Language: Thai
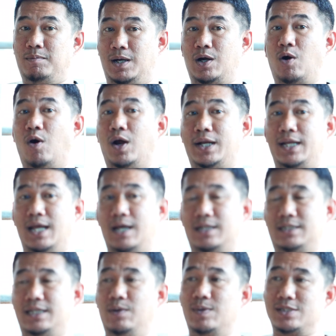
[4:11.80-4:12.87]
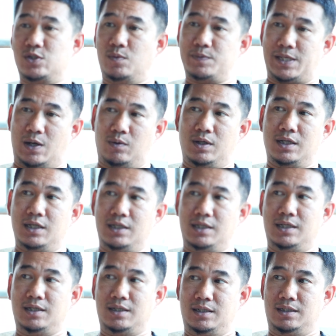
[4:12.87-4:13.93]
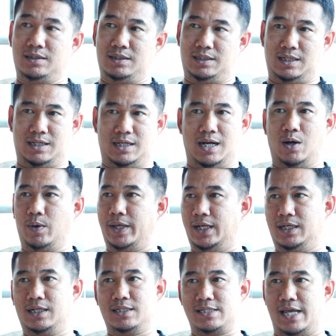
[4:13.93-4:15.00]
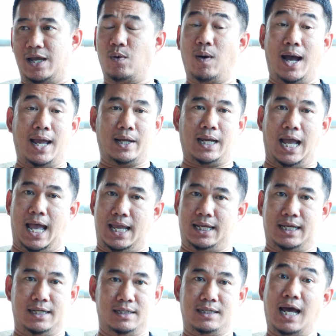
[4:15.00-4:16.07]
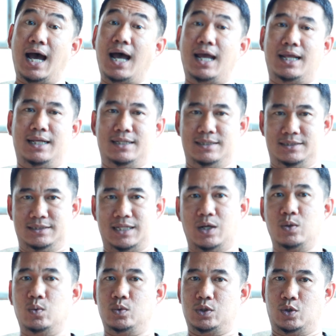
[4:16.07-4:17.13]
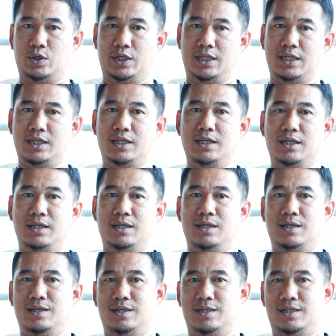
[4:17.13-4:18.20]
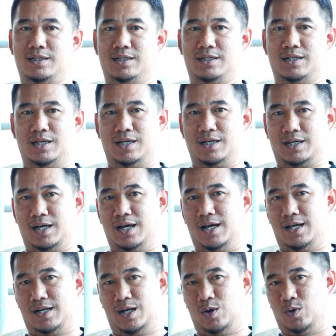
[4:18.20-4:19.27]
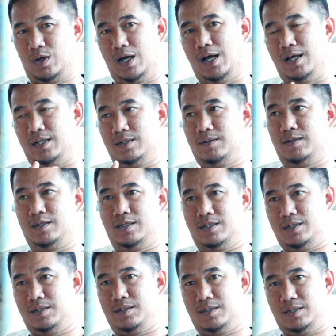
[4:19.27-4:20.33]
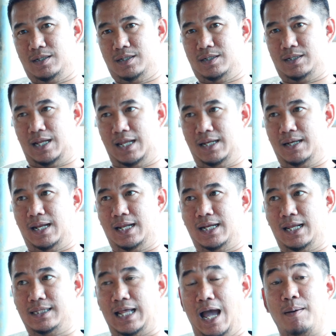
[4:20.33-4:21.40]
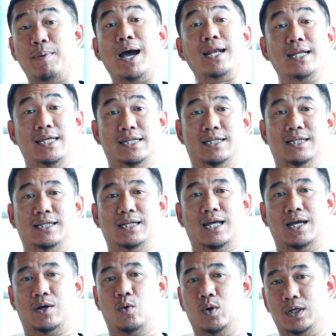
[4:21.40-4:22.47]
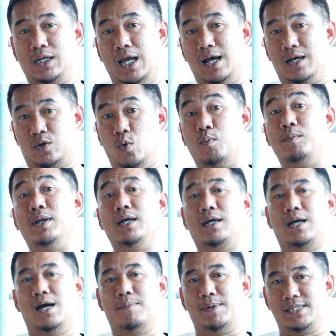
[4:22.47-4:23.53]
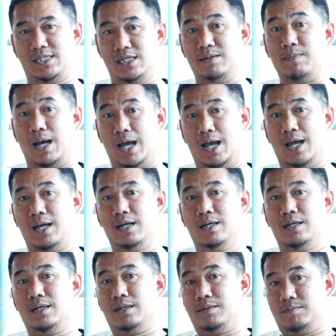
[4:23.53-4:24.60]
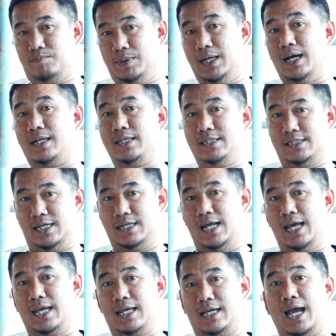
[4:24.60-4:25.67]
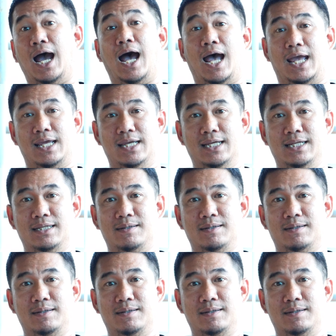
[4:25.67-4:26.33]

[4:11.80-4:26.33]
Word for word: เมื่อก่อนเนี่ยที่ว่าซบเซาก็คือ เราเห็นกระแสควายขายกันได้เท่านู้นเท่านี้ อ่าก็เราก็ในในในทางพาณิชย์ อ่าคนก็กลุ่มหนึ่งก็ไปซื้อมาเพื่อที่จะได้ขาย